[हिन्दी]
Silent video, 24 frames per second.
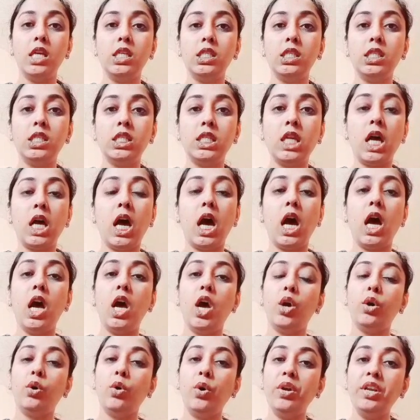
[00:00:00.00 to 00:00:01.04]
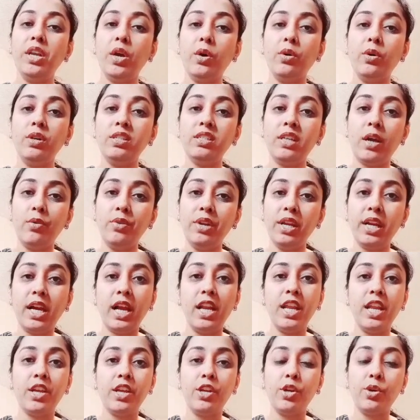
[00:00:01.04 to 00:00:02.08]
सा कोई ना कोई साउंड
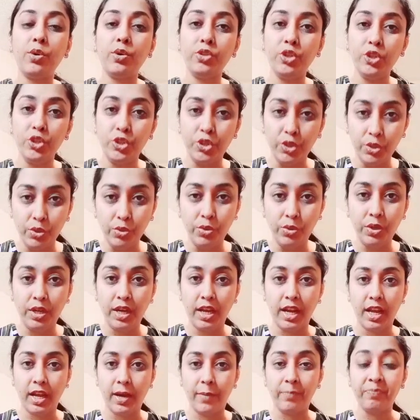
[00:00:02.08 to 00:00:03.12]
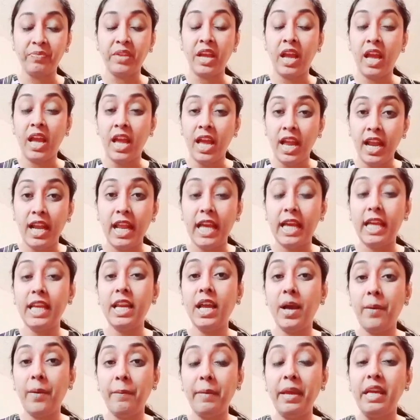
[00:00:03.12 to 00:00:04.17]
निकालने की कोशिश ज़रूर करेगा लेकिन
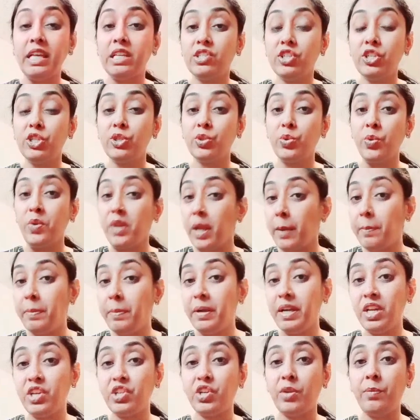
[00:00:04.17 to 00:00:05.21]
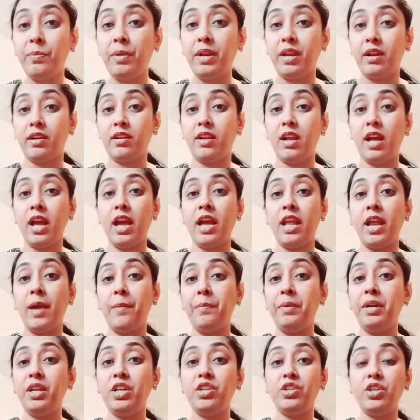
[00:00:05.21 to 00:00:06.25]
हमें इस चीज़ को रेपिटेशन पे रखना है
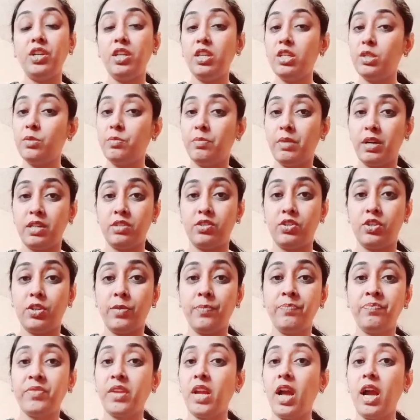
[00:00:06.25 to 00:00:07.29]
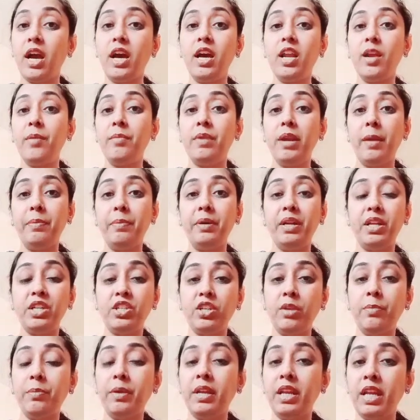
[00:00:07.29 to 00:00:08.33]
रेपिटेशन इज़ मस्ट अगर हम
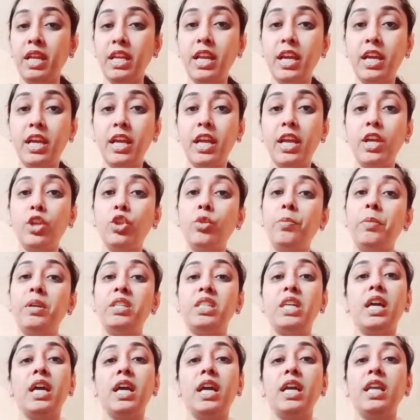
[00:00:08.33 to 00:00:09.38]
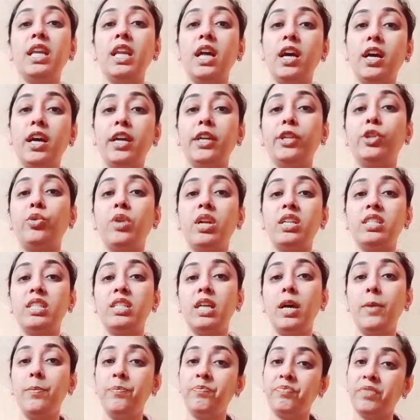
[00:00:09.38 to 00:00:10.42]
रेपिटेशन पे नहीं रखेंगे तो बच्चा कहीं ना कहीं थोड़ा
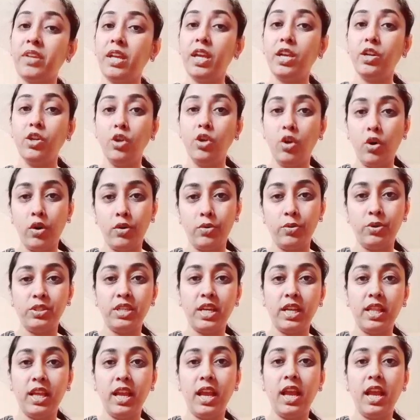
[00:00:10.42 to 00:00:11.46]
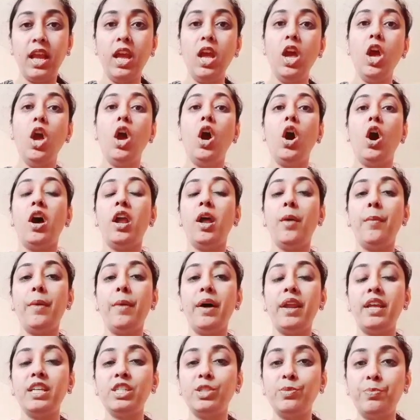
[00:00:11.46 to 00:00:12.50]
सा इग्नोर हो जाता है और
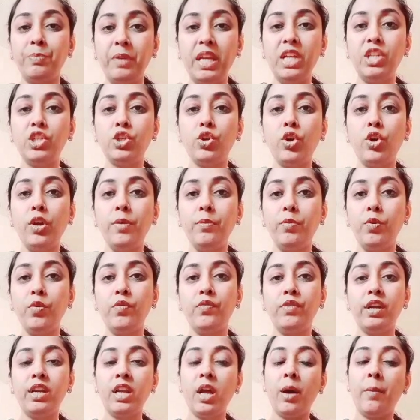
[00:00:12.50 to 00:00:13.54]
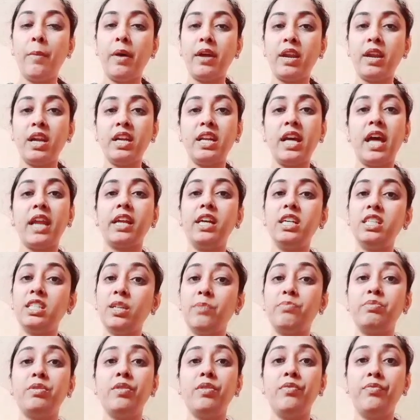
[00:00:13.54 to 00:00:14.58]
हमारा स्पीच को इम्प्रूव करना हमारा टारगेट
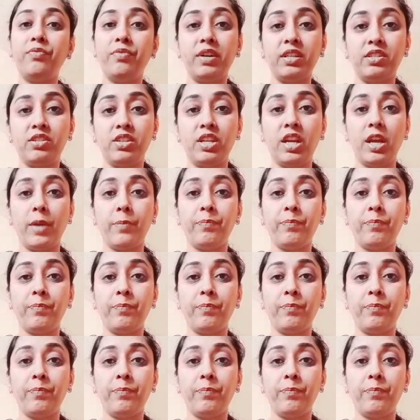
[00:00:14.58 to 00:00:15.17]
सबसे फर्स्ट है